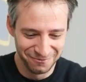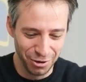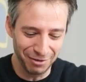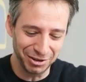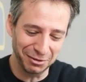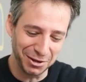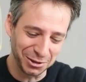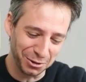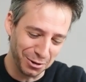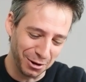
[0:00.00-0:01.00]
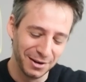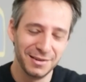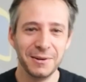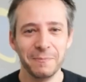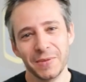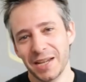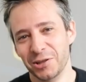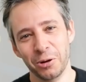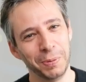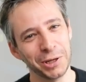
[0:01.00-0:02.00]
Voi l'avete visto, io no.
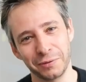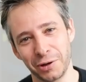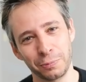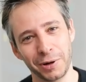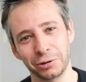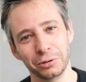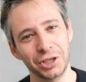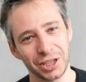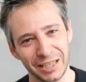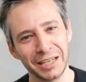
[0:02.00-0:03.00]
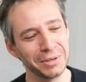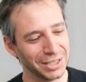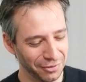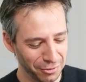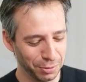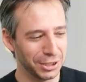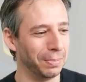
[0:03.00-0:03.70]
Non penso di aver superato 12 kg, mi serve un po'